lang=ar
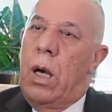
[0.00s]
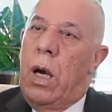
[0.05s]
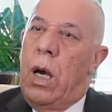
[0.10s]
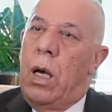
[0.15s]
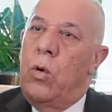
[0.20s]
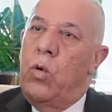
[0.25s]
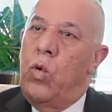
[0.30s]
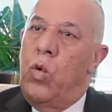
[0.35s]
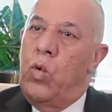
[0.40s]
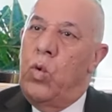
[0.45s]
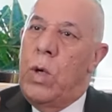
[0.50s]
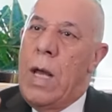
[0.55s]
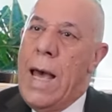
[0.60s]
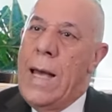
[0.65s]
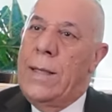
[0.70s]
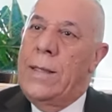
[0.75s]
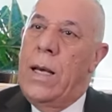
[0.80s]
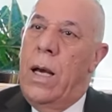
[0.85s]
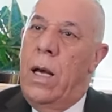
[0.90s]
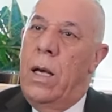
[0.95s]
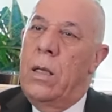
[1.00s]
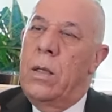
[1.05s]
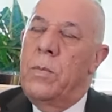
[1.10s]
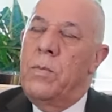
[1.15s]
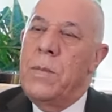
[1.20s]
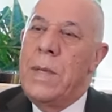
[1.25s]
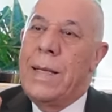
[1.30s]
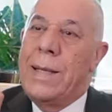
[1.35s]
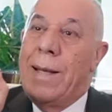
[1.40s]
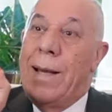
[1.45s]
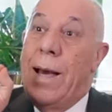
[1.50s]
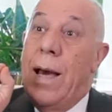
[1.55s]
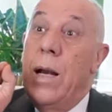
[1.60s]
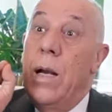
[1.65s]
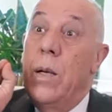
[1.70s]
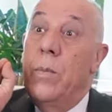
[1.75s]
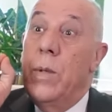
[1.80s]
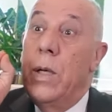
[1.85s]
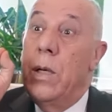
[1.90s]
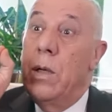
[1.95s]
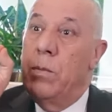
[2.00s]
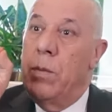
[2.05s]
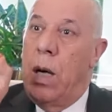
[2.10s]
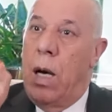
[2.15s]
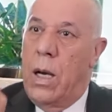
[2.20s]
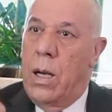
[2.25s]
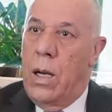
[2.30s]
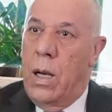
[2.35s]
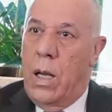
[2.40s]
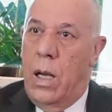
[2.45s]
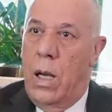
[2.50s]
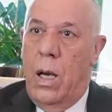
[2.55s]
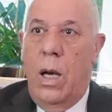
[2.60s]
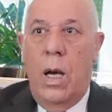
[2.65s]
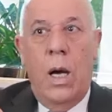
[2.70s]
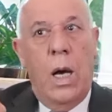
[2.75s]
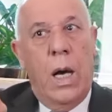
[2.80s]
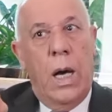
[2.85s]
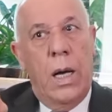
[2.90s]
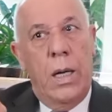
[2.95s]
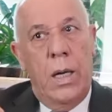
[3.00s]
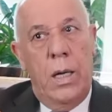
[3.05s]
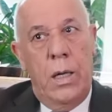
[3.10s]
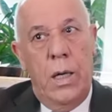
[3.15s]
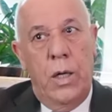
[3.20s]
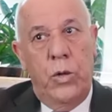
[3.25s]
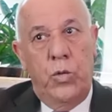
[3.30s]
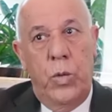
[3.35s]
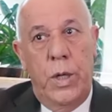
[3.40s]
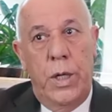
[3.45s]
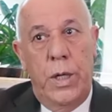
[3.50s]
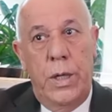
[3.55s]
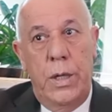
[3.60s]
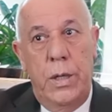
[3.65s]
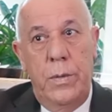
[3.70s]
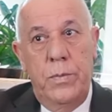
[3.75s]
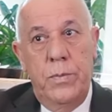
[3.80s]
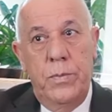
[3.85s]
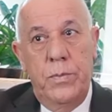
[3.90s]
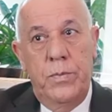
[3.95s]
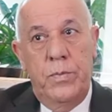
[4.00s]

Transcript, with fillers: أن أنادى من قلب المعركة هل اليدويري